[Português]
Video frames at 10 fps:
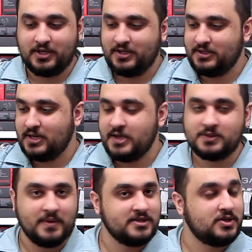que em
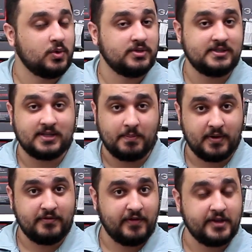três meses de uso está
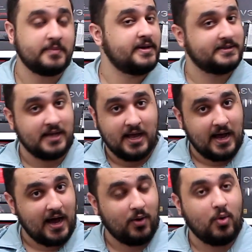perfeito, mas
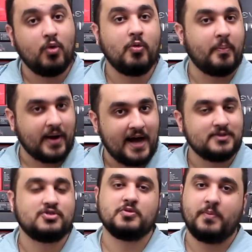a longo
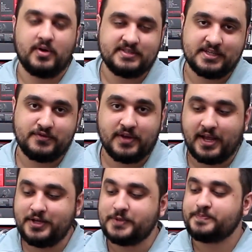prazo isso pode ser
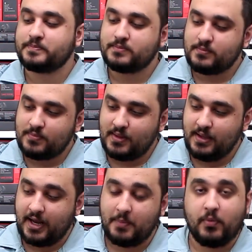diferente.
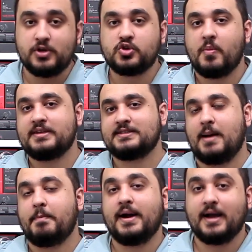Ela pode começar a
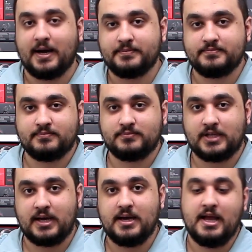apagar,
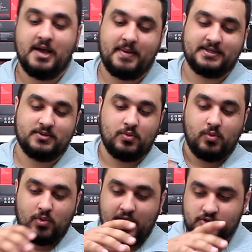tá? Mas
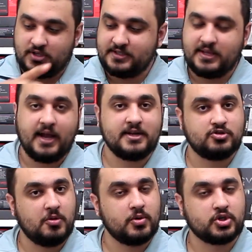as outras teclas
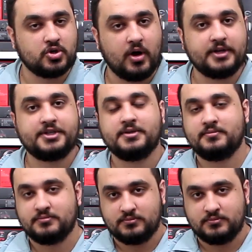do Oboshot,